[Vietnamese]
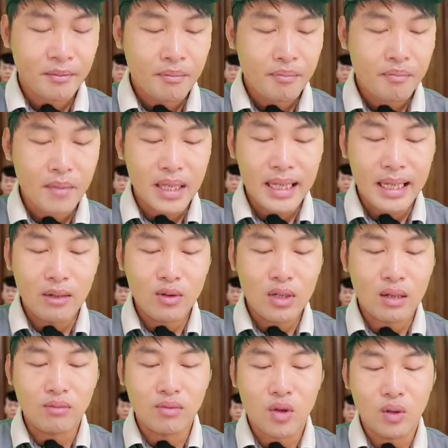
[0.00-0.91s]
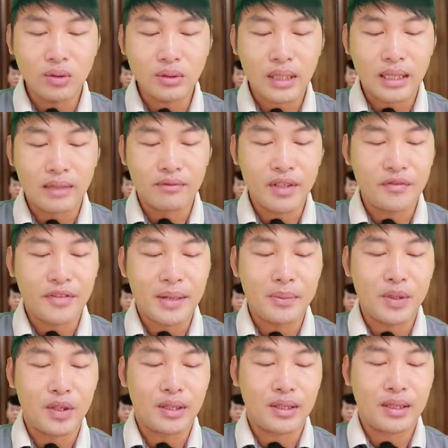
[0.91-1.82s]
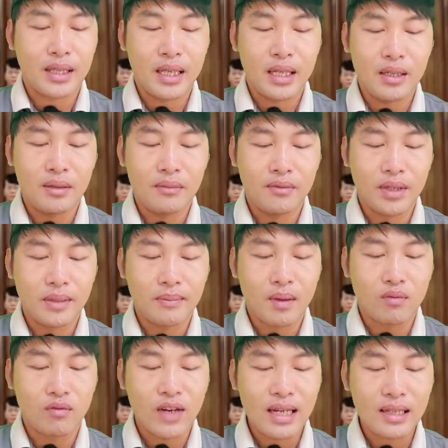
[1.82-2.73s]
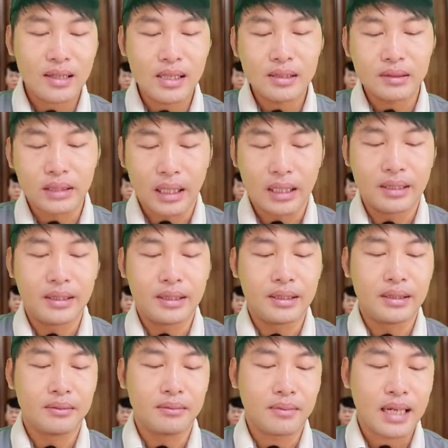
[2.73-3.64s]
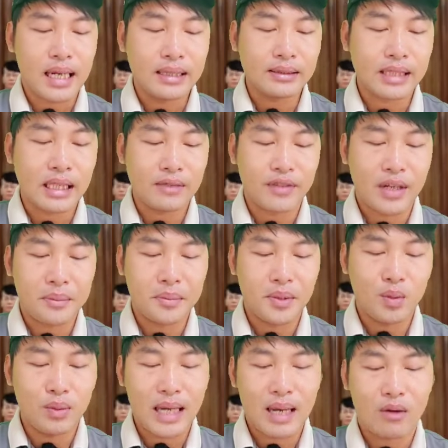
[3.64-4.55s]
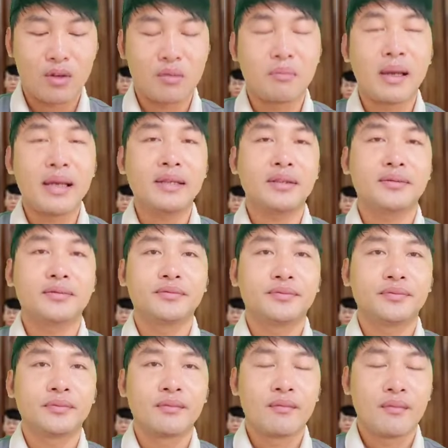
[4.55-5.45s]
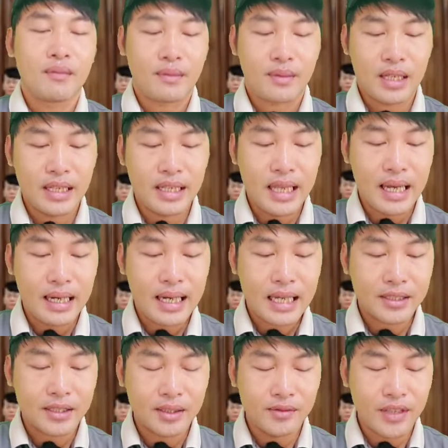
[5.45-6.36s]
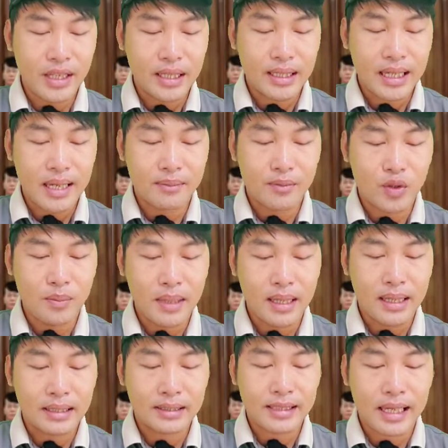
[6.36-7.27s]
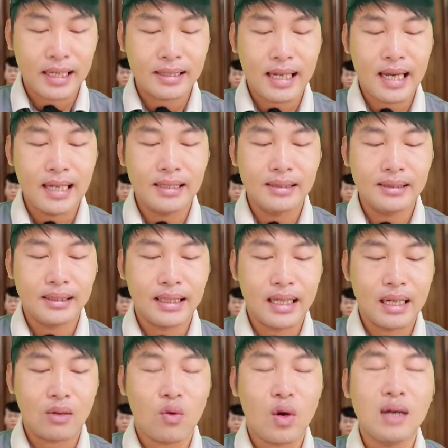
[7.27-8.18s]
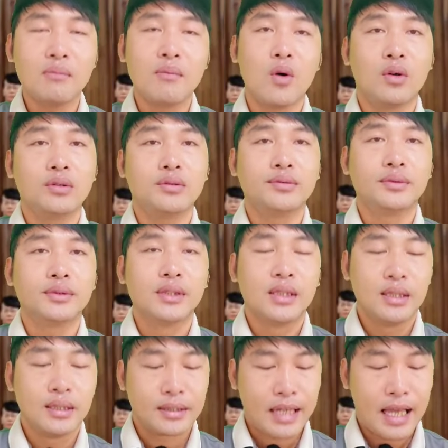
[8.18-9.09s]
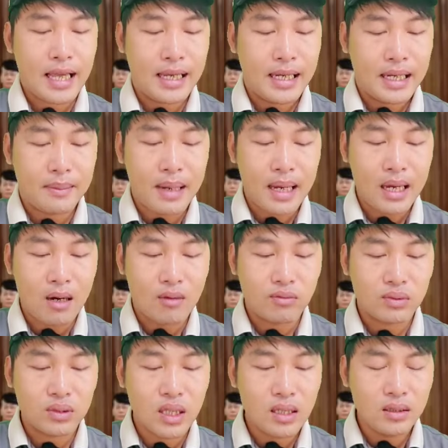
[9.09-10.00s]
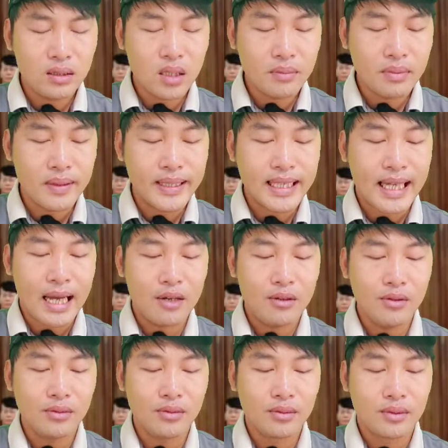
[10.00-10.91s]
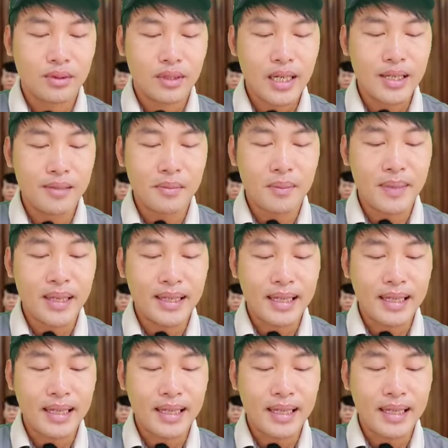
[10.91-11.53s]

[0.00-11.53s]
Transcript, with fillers: bị cáo không cố tình vi phạm luật nhưng vì bộc phát nhất thời mà đã sai phạm lúc nào không biết khi nhận ra sự việc làm của mình là sai trái thì đã quá muộn đây là bài học lớn đối với bị cáo điều mà bị